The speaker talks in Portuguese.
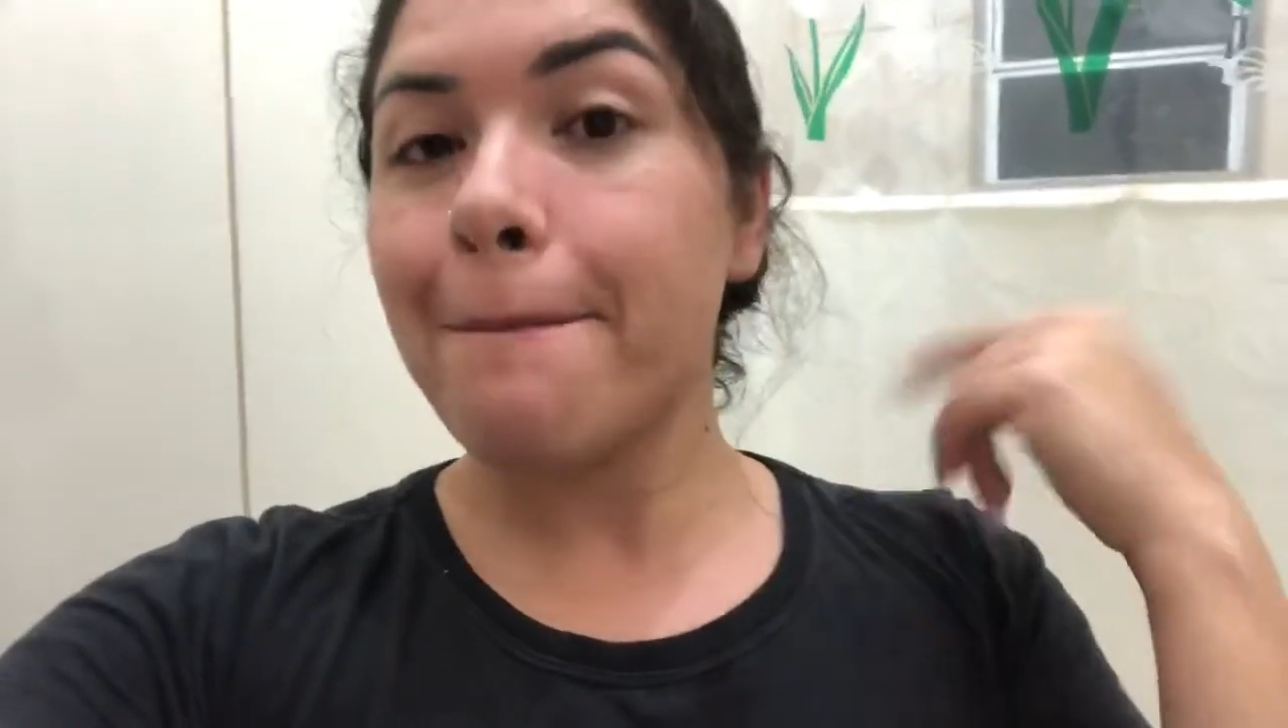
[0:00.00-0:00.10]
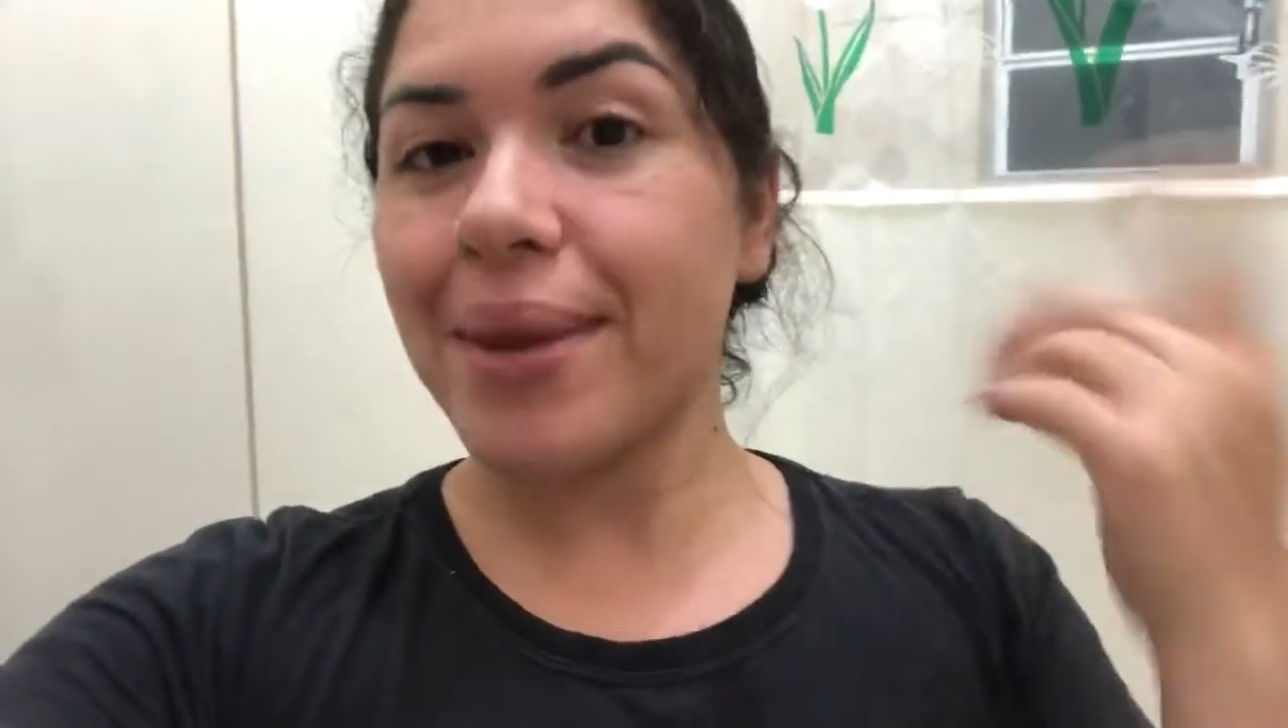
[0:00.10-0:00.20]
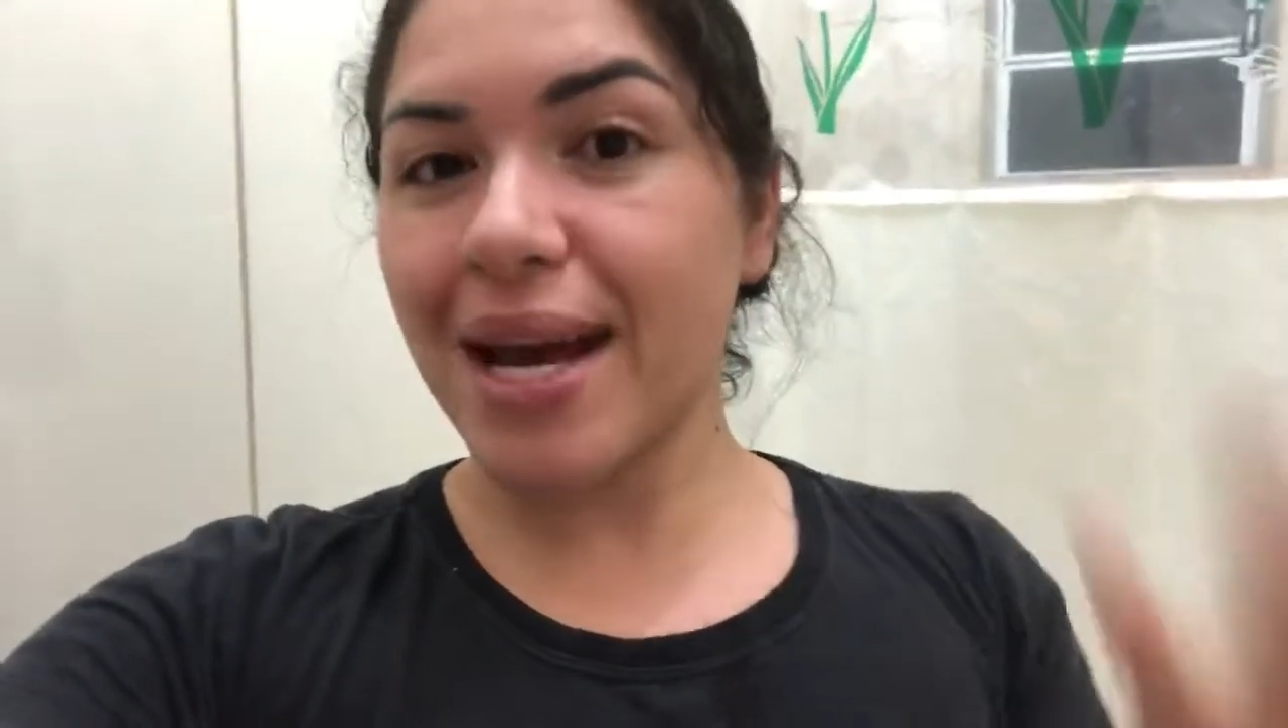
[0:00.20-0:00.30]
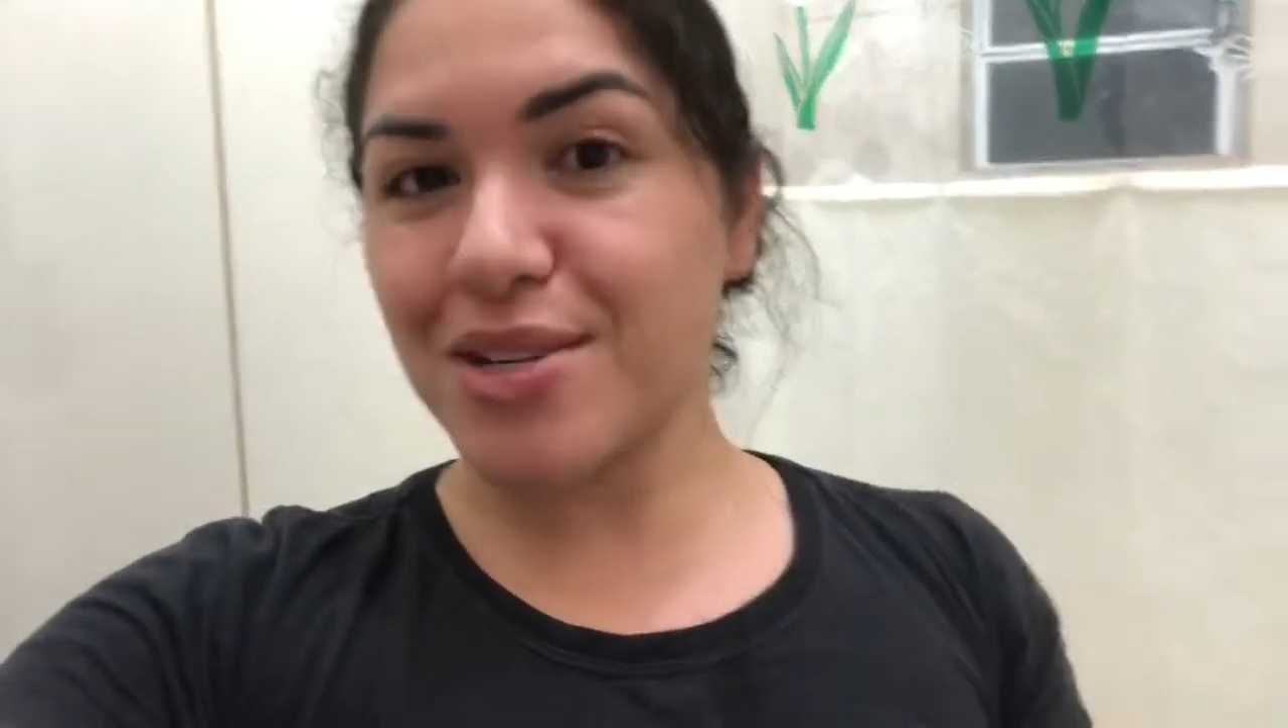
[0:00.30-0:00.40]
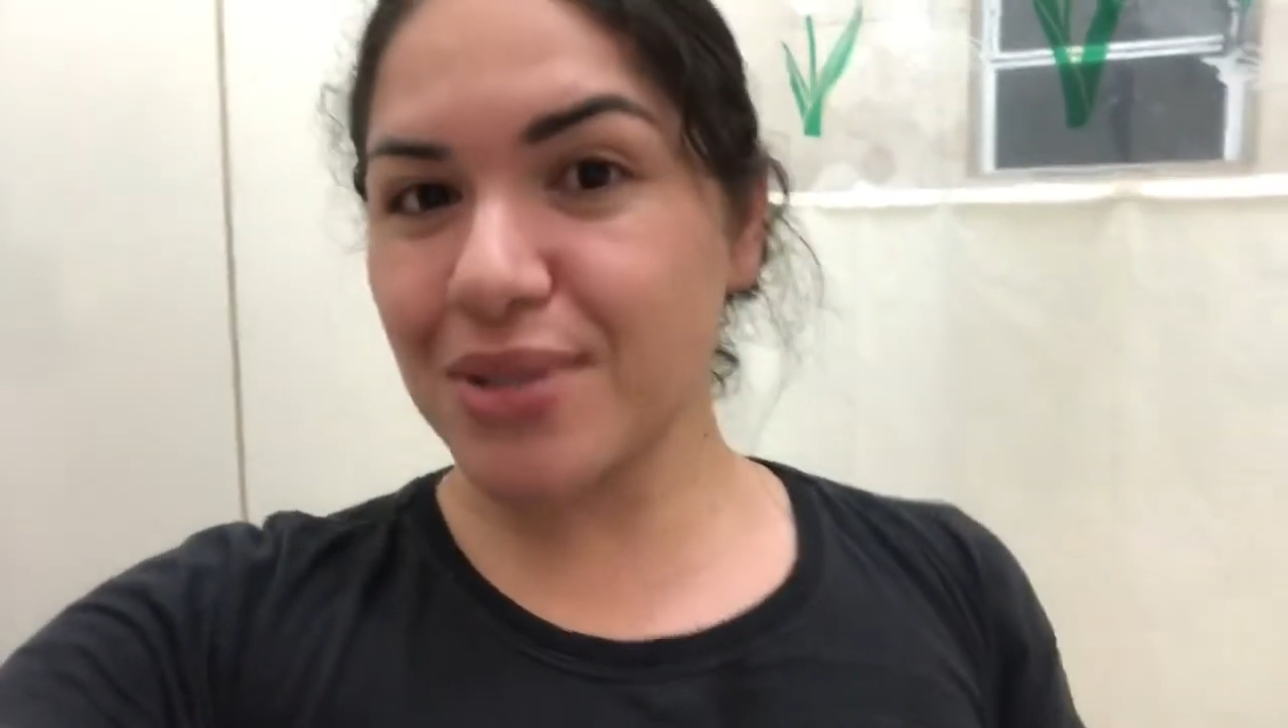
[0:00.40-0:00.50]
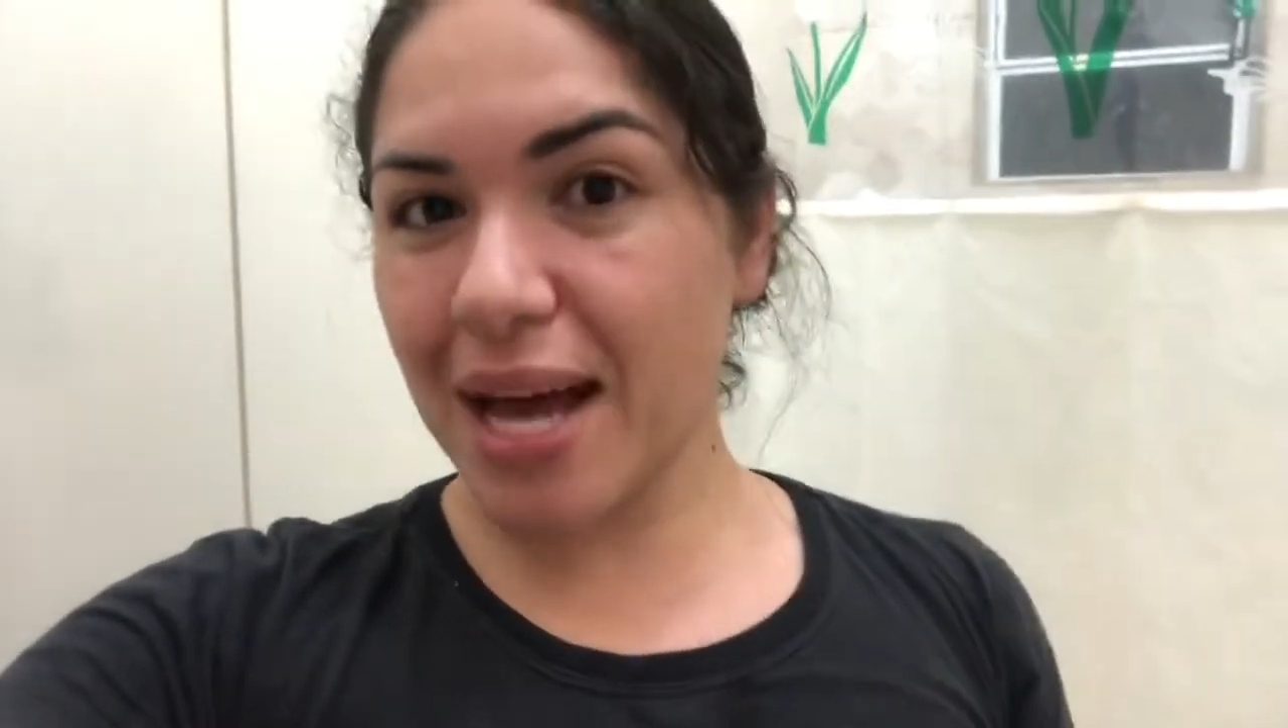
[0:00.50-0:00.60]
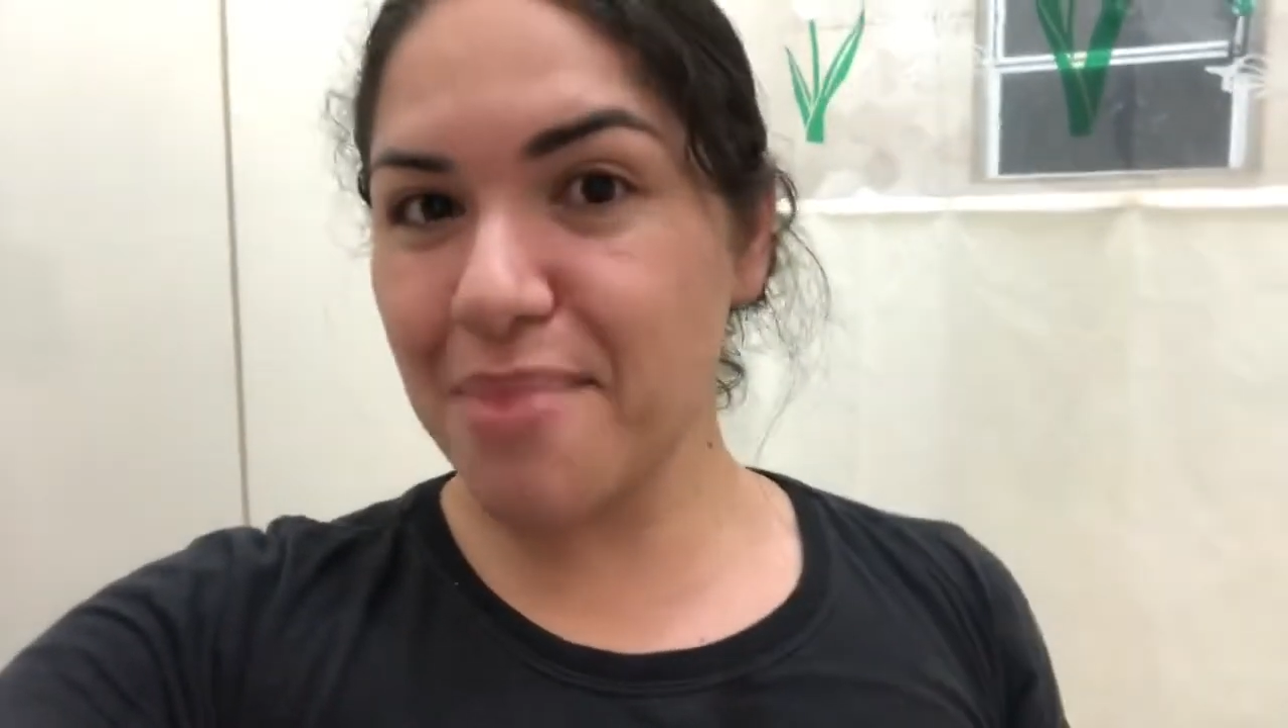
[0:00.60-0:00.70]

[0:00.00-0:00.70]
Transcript: para ajudar